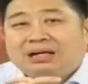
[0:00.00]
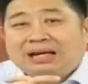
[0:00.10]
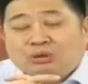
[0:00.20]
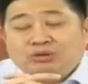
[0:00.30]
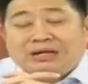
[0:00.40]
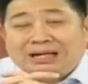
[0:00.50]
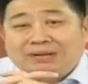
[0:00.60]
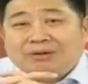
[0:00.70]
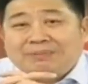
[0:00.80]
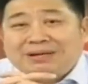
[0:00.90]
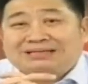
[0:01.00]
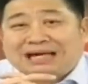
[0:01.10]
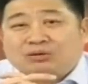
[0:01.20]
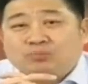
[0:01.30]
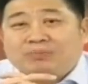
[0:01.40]
แล้วคุณอย่าลืมว่าเม
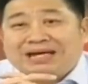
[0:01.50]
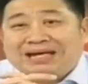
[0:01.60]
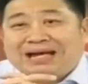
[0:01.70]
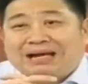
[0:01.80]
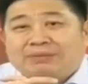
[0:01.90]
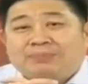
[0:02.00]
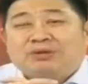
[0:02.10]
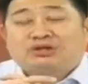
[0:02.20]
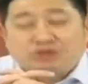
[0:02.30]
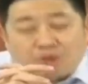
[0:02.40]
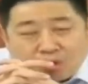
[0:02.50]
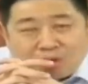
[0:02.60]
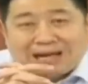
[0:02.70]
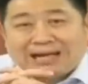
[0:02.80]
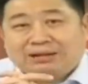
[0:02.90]
ษาทุกปีเนี่ยมันมอเตอร์โช
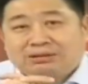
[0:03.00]
ว์ฮะ